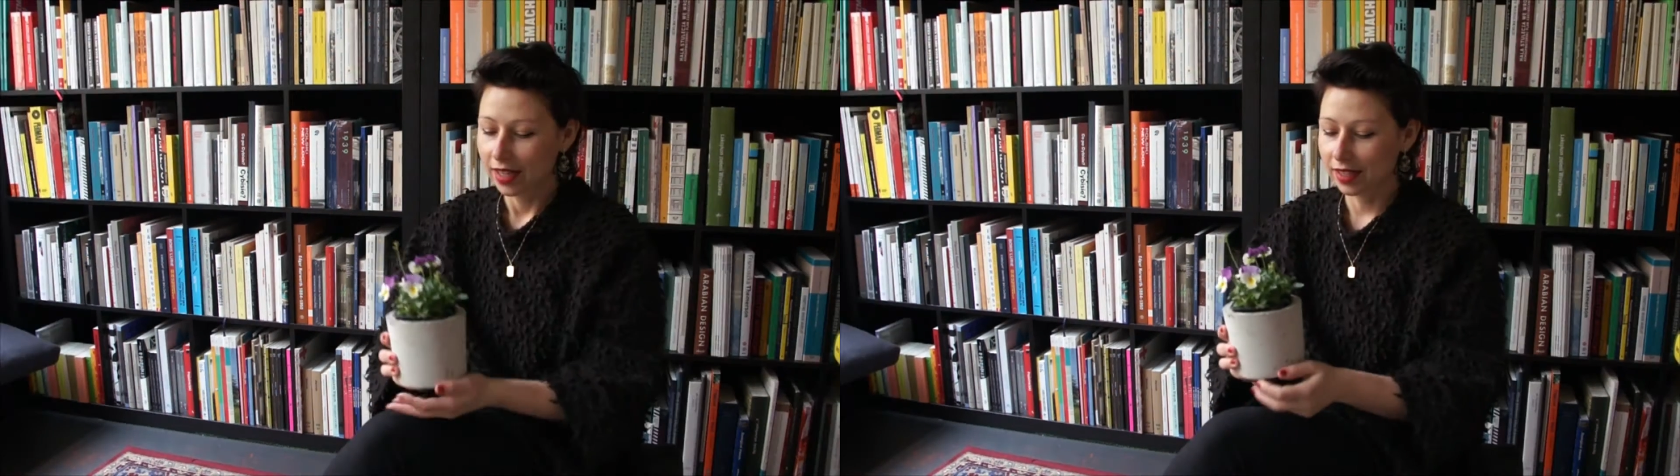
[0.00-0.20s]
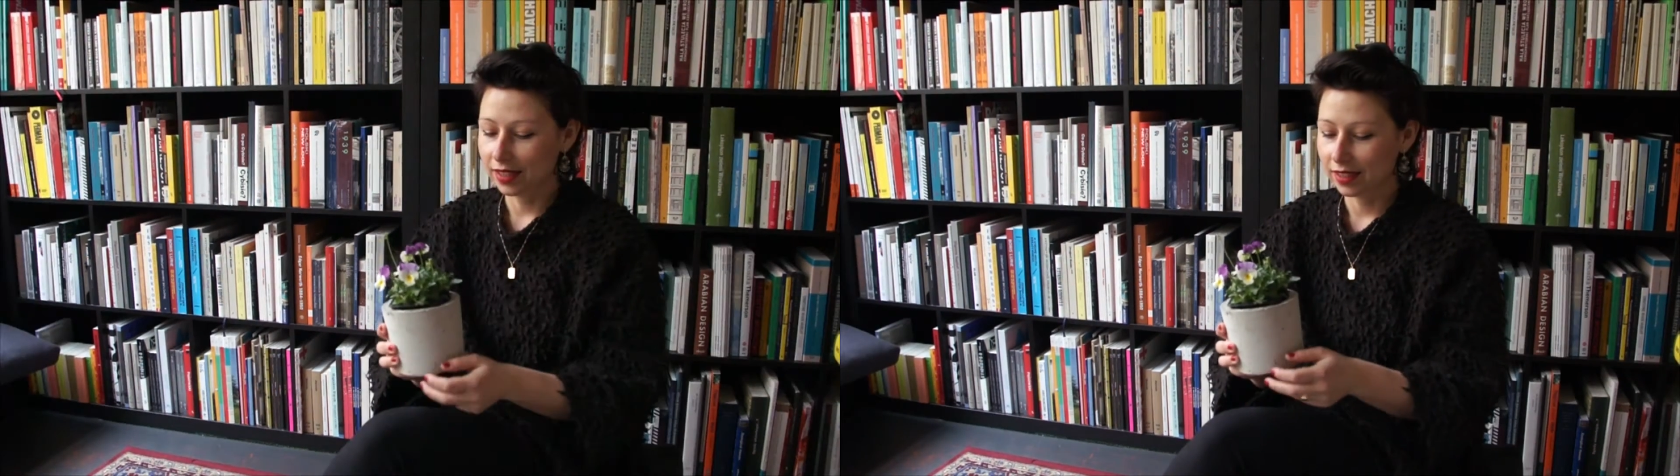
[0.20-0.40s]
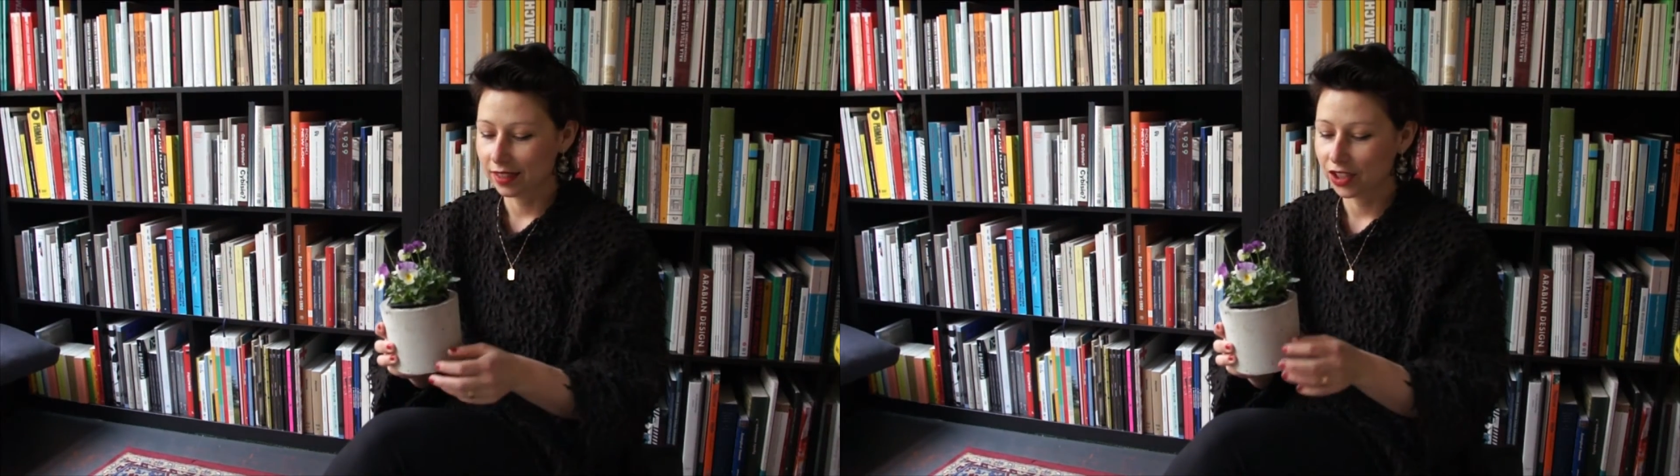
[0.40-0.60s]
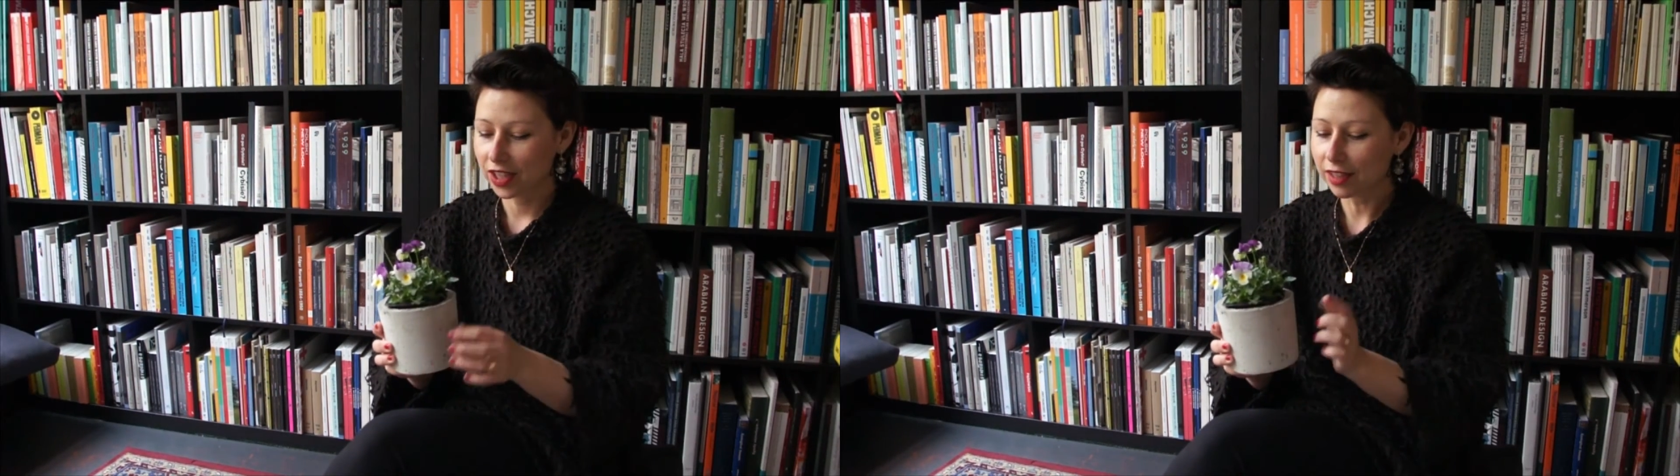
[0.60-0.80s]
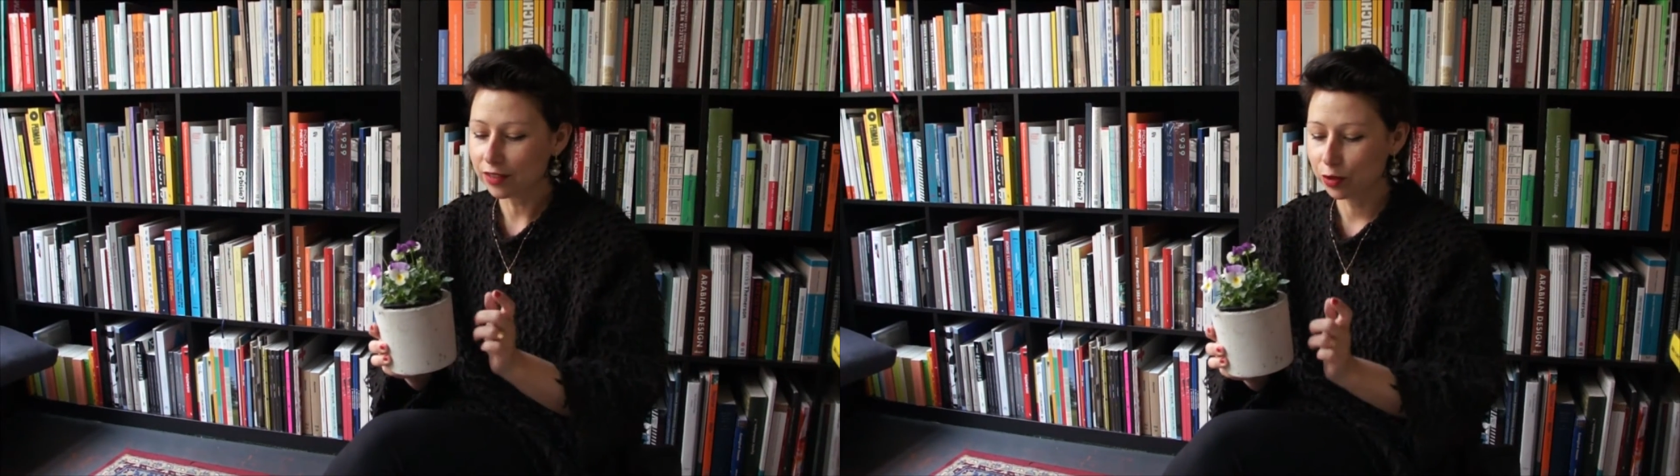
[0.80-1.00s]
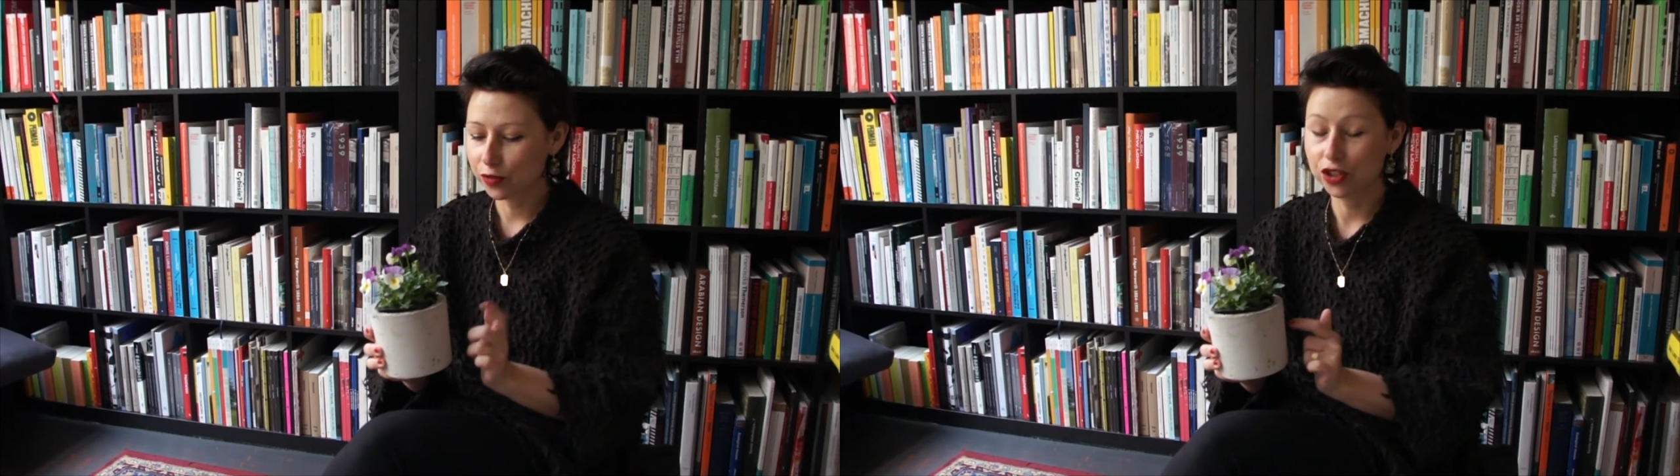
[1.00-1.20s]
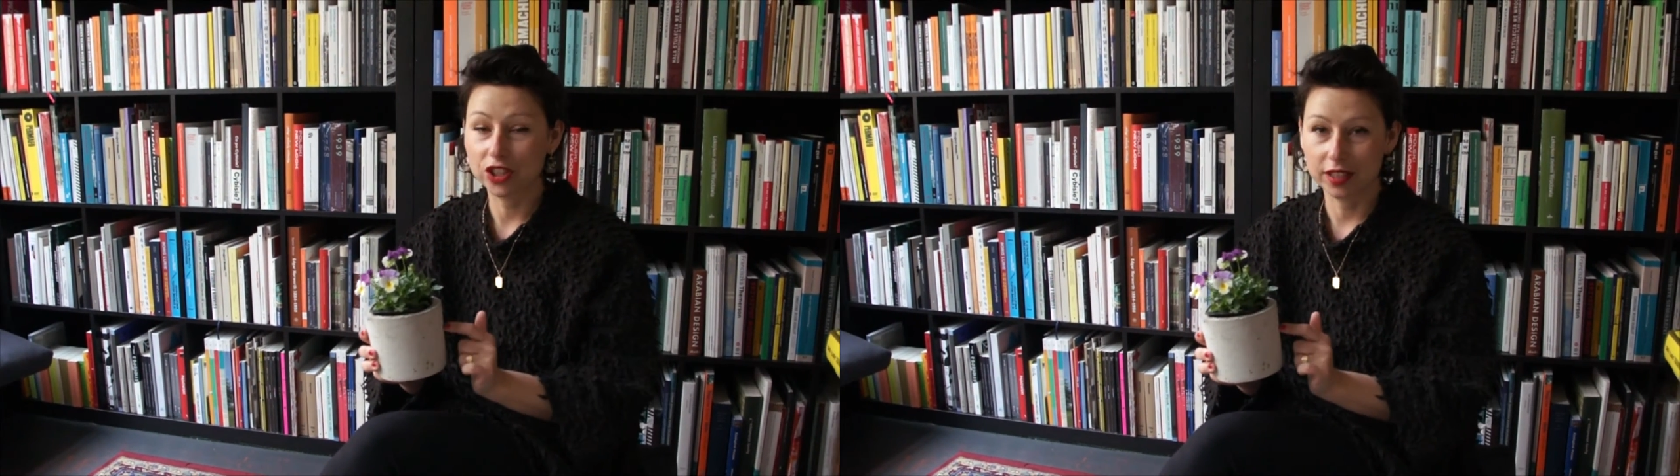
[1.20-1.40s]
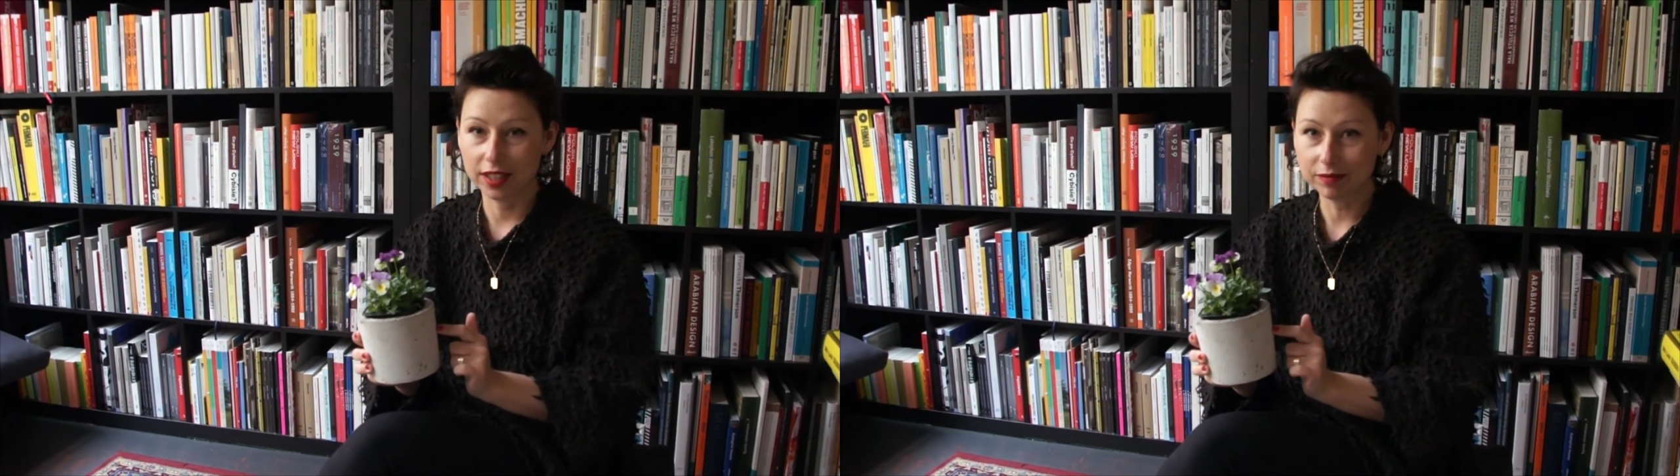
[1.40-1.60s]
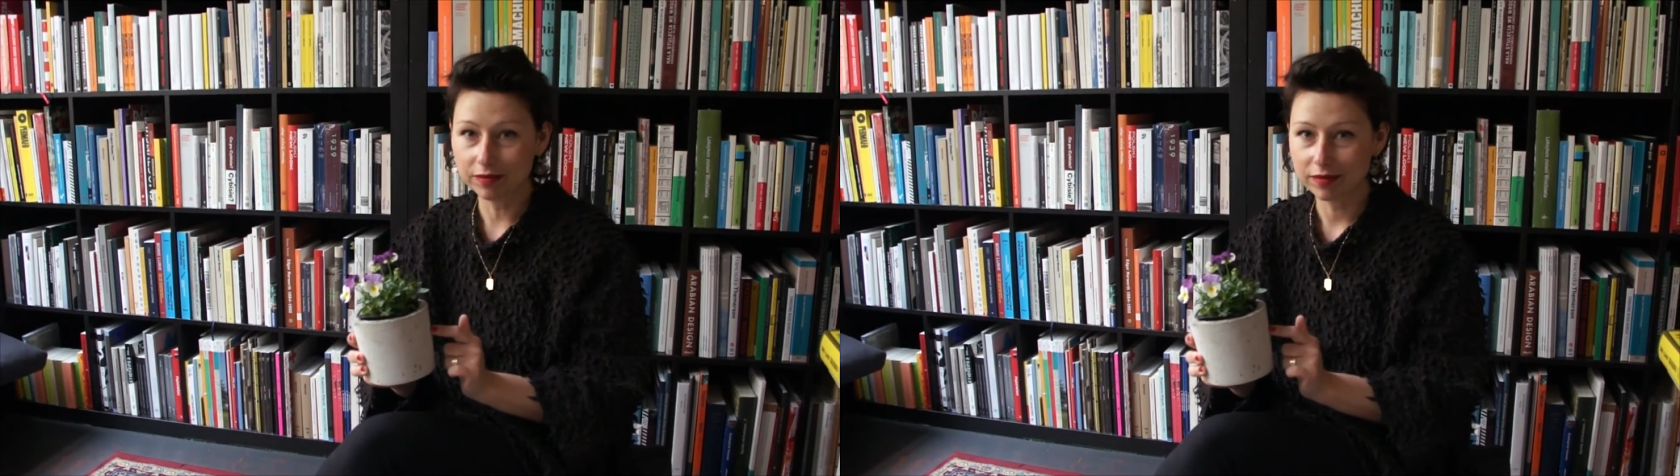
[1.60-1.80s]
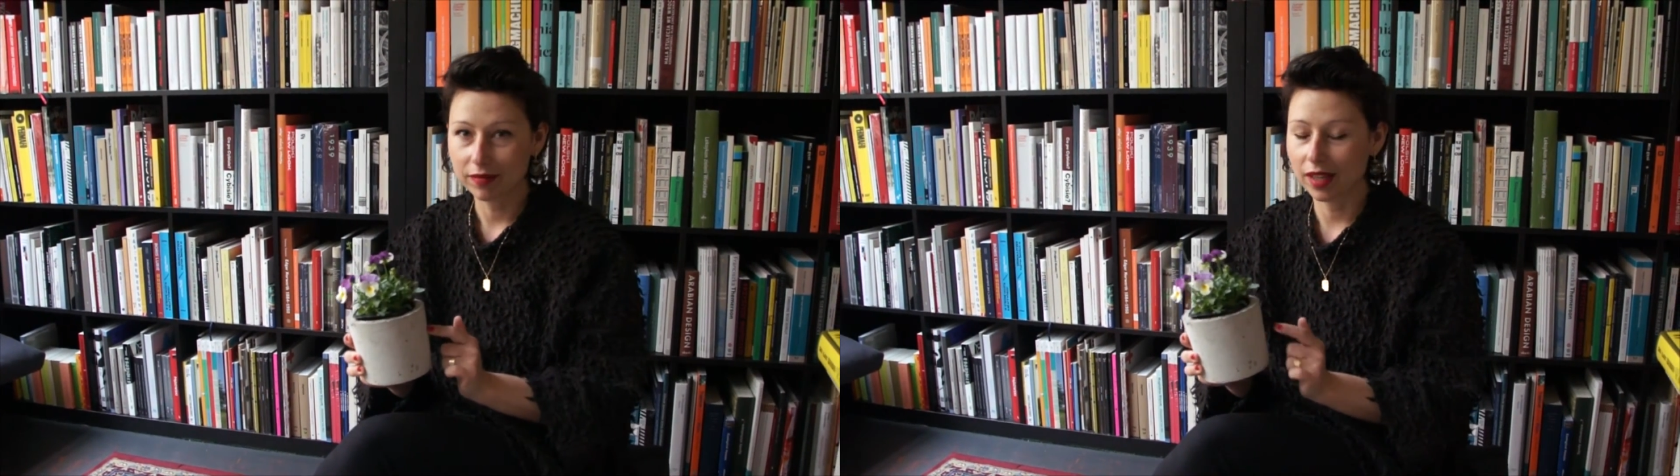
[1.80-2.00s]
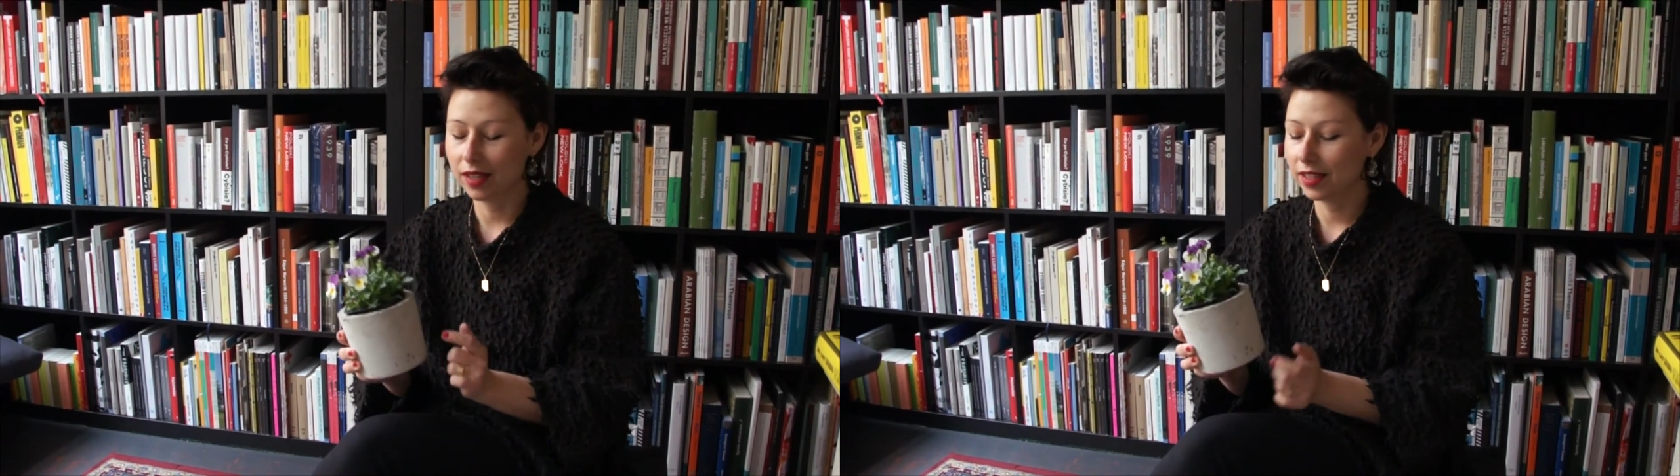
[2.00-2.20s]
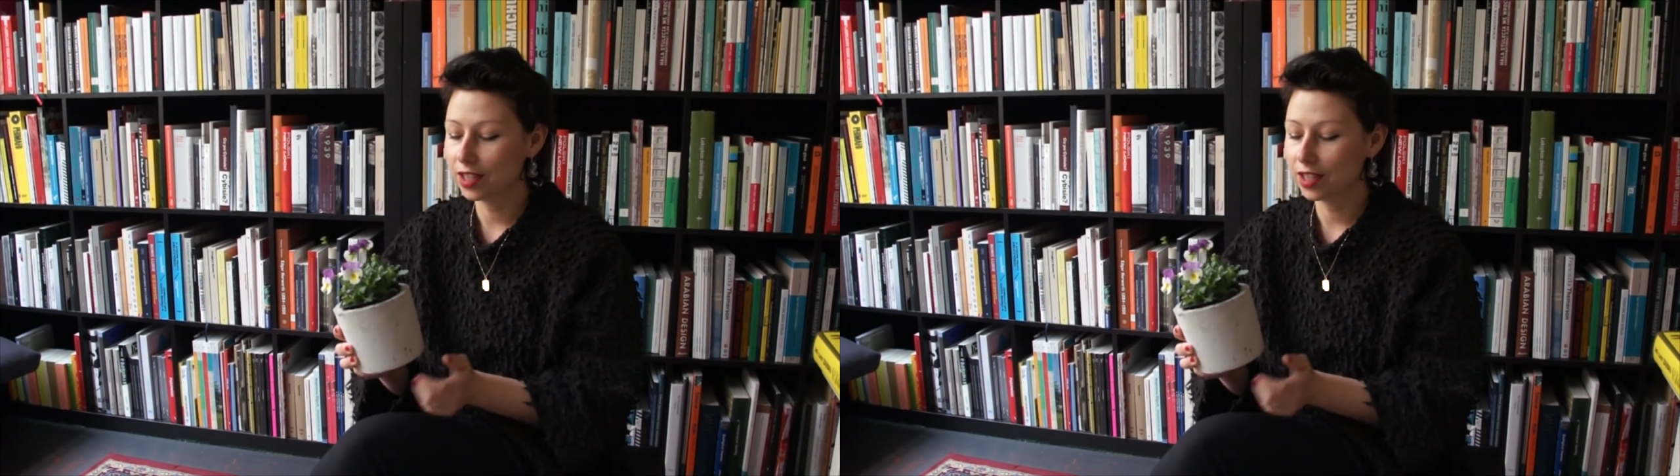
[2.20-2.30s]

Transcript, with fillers: E, ciekawym ćwiczeniem e,